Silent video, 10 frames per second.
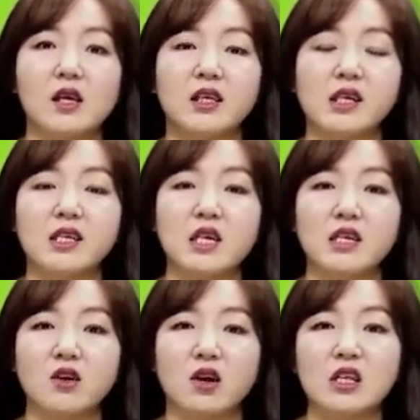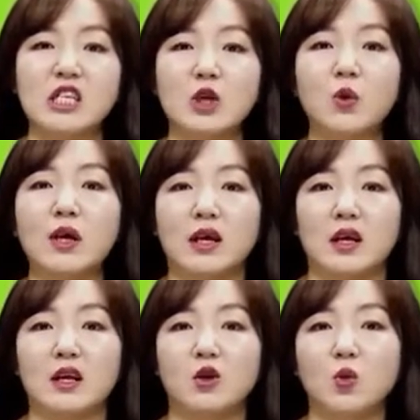실질적인
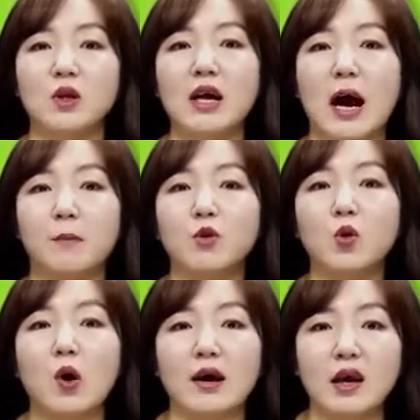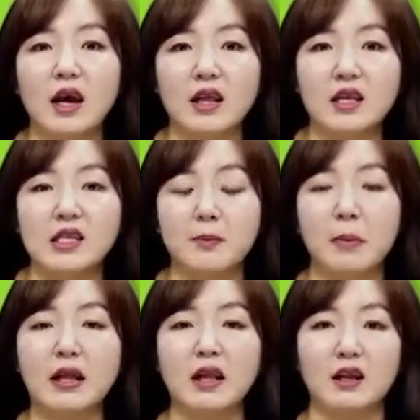지휘 또는 감독 관계가 있는지
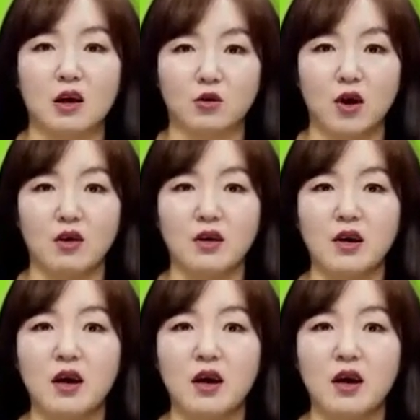판단하고요.